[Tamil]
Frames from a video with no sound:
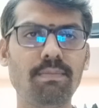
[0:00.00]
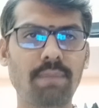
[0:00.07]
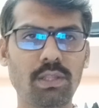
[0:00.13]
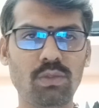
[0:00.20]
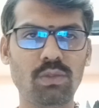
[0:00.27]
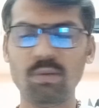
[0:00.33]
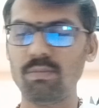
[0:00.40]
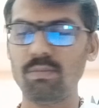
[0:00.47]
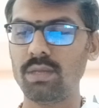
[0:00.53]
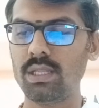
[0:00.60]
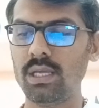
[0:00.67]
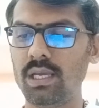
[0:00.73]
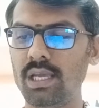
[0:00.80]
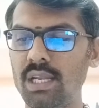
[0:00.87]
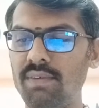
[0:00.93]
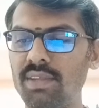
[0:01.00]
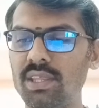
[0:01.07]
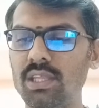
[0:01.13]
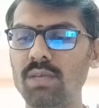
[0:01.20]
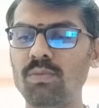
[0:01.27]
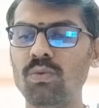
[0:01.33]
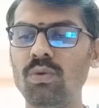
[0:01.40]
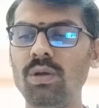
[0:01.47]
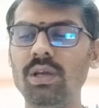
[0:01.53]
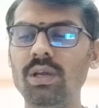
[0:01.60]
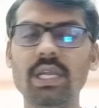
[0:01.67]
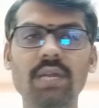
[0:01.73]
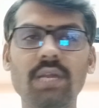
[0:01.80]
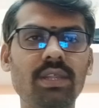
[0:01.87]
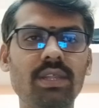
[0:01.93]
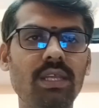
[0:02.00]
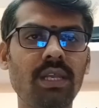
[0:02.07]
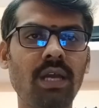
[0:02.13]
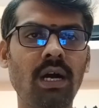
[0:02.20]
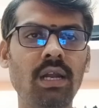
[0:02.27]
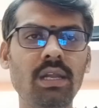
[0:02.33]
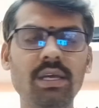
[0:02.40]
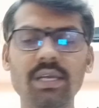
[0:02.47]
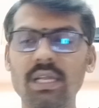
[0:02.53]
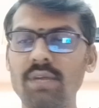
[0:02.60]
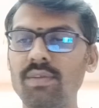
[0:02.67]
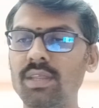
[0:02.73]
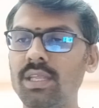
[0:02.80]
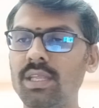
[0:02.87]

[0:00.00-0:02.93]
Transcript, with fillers: பத்தொன்பது இருபத்தி மூணு இருபத்தி நாலு இருபத்தி